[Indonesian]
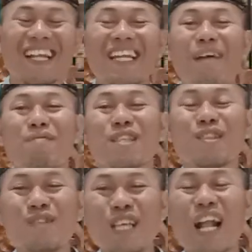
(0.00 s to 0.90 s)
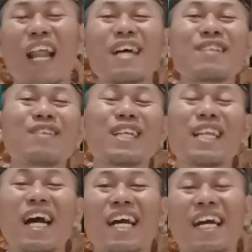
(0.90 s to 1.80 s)
Nafsunya langsung
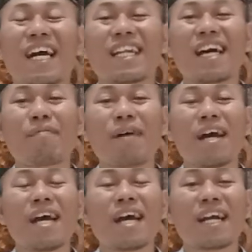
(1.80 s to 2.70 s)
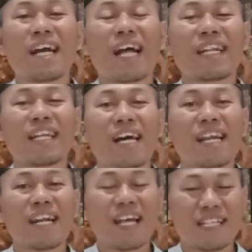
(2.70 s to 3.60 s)
hilang karena apa? Karena
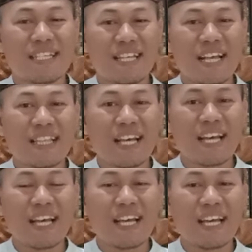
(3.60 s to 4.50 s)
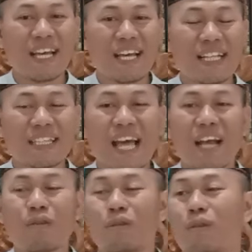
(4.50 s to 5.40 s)
rasa ta takut.